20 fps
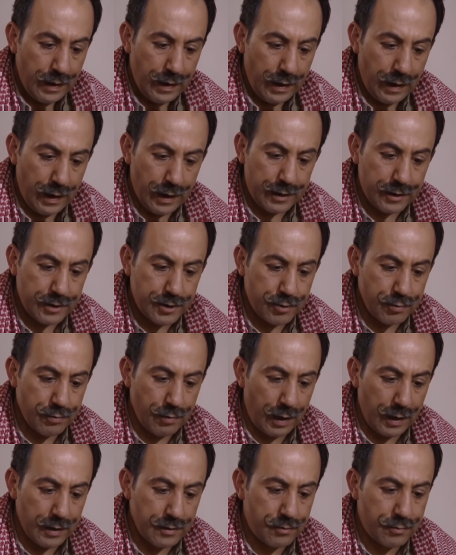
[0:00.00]

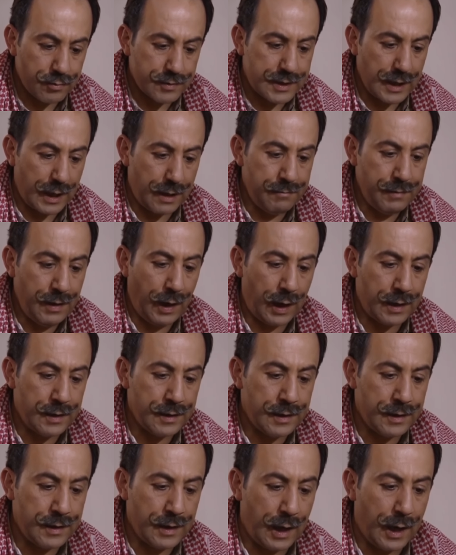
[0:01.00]
أرجو أن
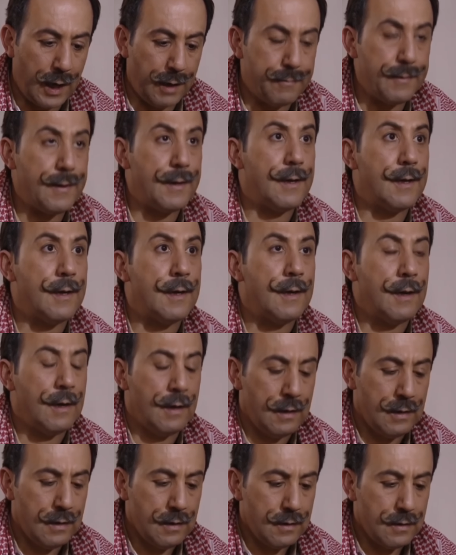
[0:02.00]
تسامحني يا أبي
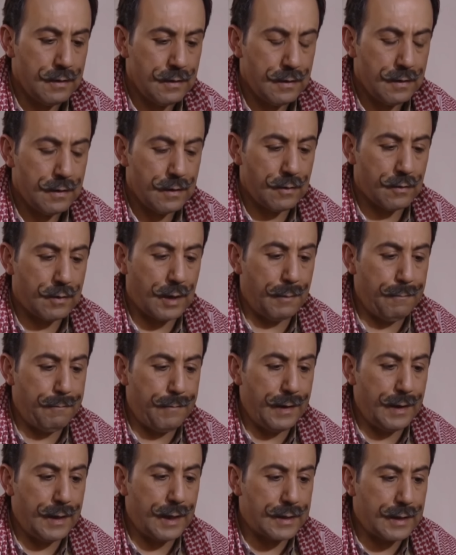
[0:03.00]

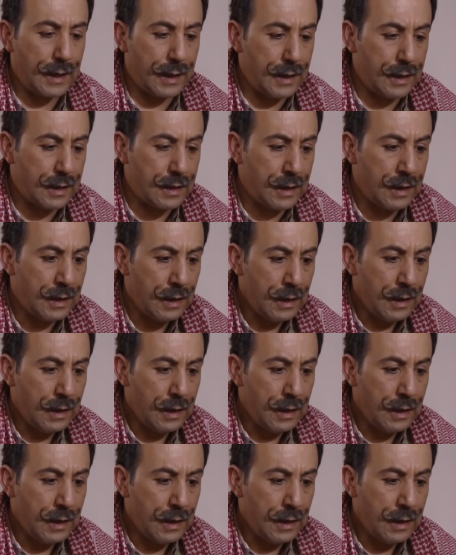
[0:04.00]
أقبل يديك